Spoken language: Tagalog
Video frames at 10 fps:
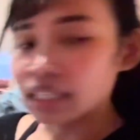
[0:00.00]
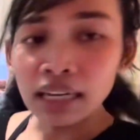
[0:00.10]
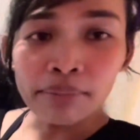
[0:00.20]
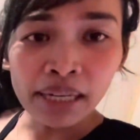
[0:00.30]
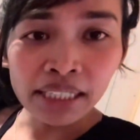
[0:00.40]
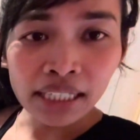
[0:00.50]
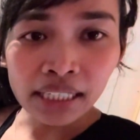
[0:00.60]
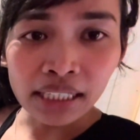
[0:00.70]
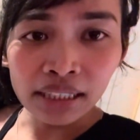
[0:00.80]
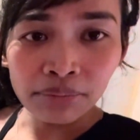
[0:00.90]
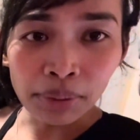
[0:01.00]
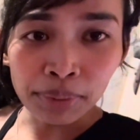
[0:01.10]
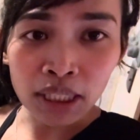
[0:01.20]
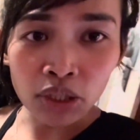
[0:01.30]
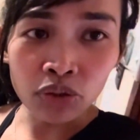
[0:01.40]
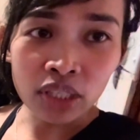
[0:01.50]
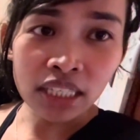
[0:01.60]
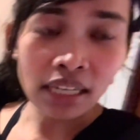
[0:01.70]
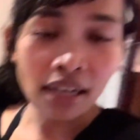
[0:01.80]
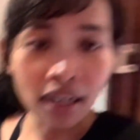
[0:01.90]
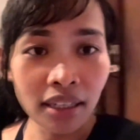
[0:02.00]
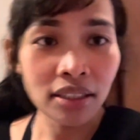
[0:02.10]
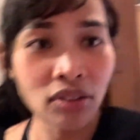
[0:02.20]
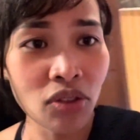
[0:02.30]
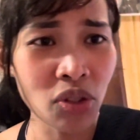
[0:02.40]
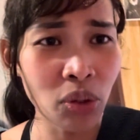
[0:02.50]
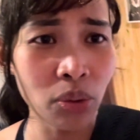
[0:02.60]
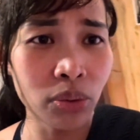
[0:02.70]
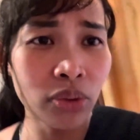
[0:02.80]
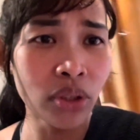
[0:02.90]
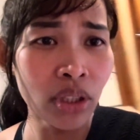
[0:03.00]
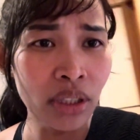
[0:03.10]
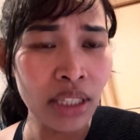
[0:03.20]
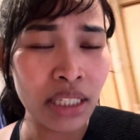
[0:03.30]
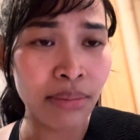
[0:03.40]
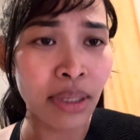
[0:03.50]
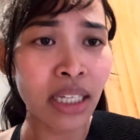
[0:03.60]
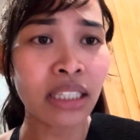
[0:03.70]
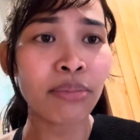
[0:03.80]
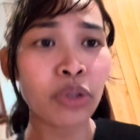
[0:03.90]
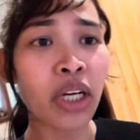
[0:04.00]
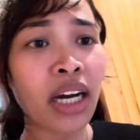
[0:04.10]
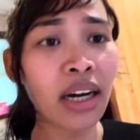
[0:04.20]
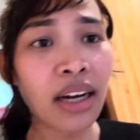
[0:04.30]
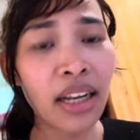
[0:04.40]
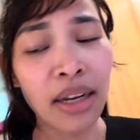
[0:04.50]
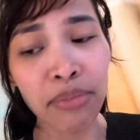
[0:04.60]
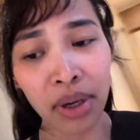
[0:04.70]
nalabhan na rin, papatayuin na lang. So, sa mga hindi po nakakaalam,